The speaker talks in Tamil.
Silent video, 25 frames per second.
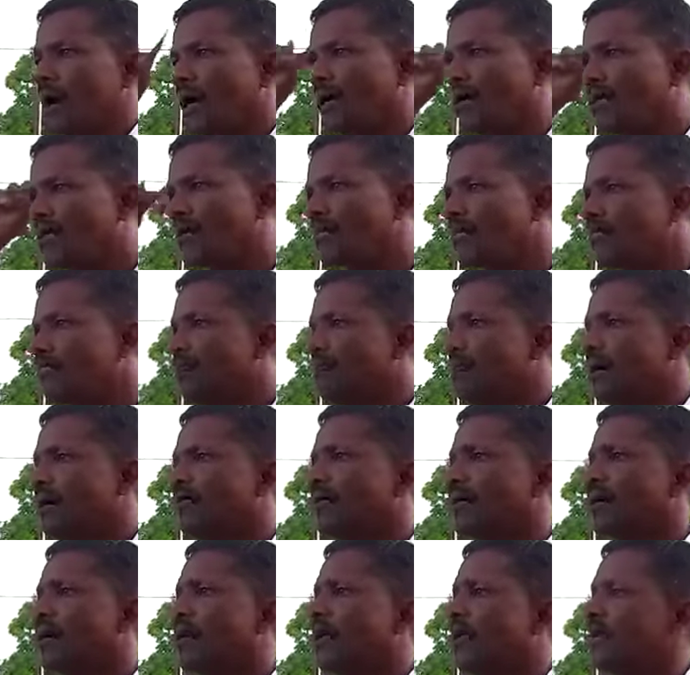அன்றும்
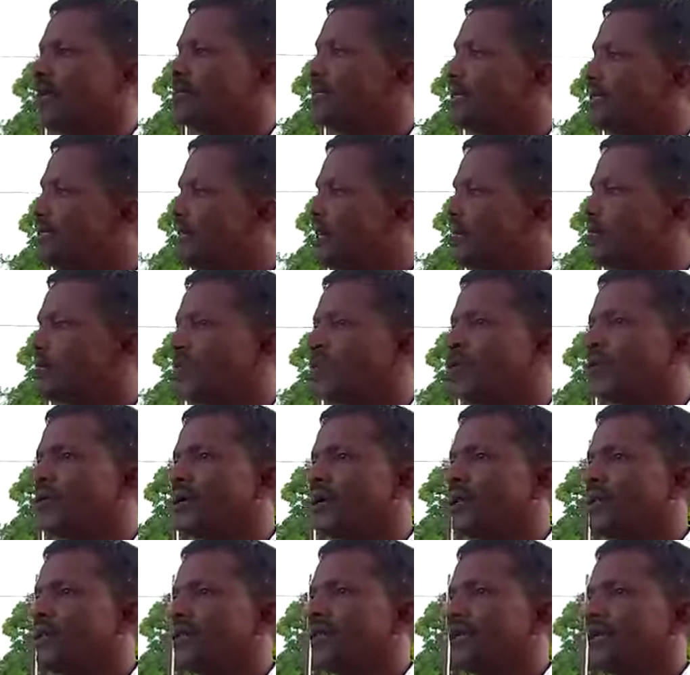அவர்கள் அரசு தரப்போடு
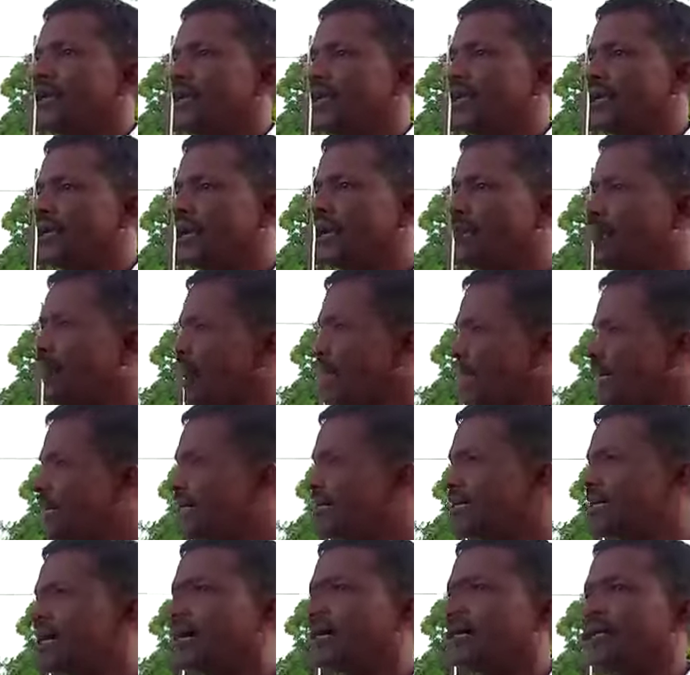இணைந்து எம்
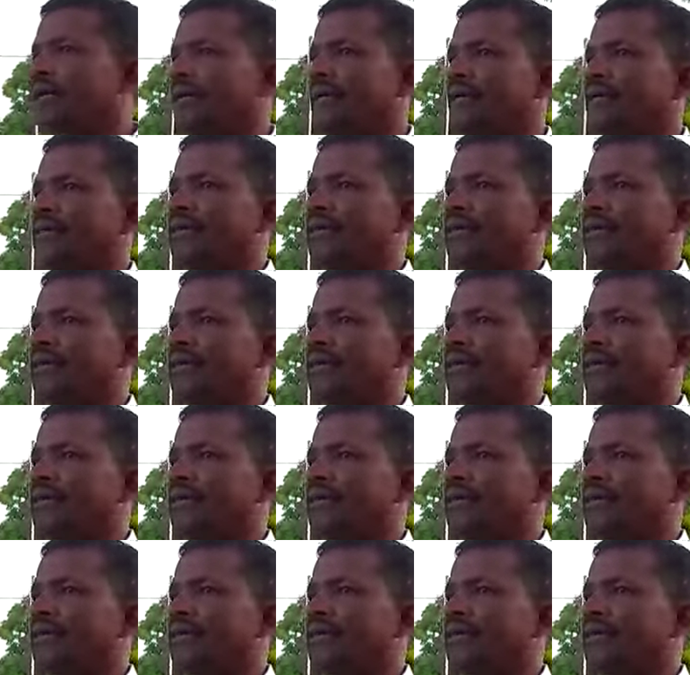மக்களுக்கான